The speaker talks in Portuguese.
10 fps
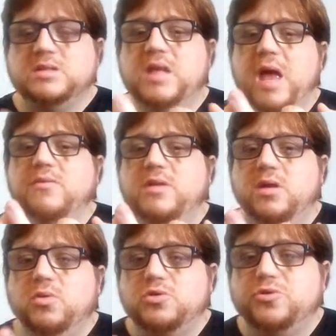deve
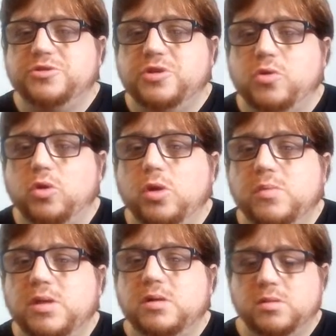ter noções de
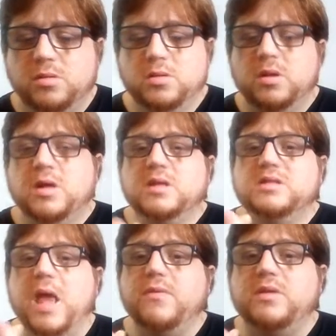economia,
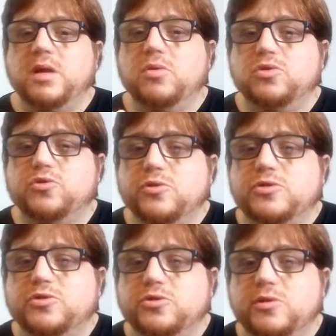deve ter noções
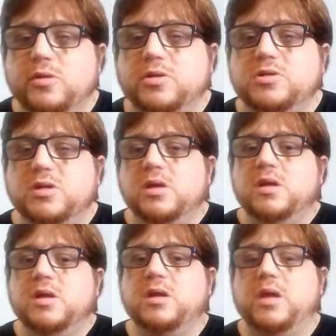de sociologia
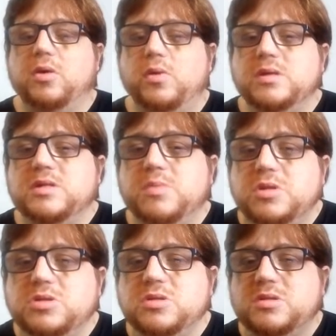e ter
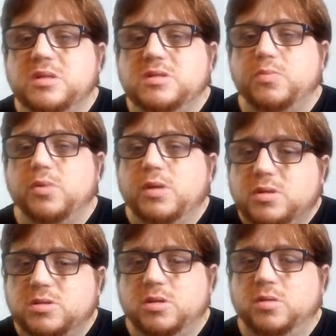conhecimentos de ciência
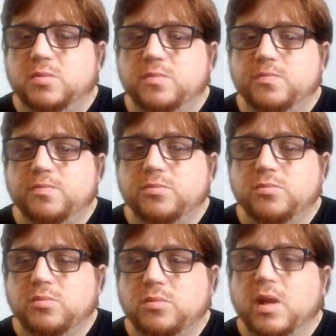política.
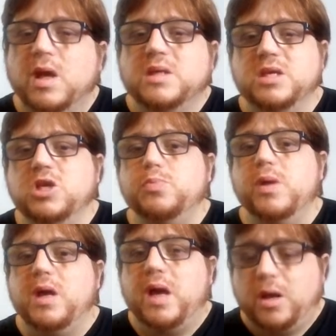Se a gente
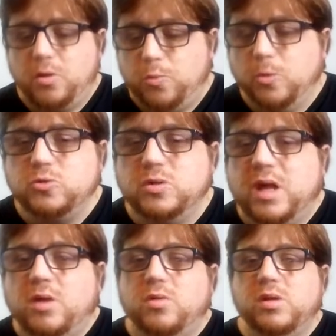pegar o
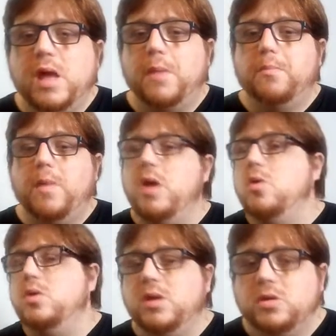Bolsonaro e a
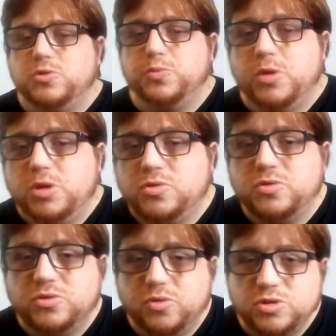maioria dos
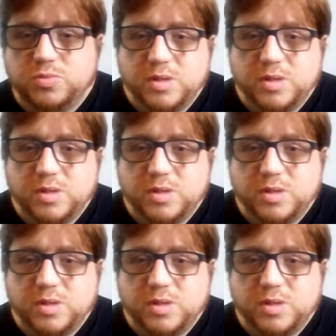políticos hoje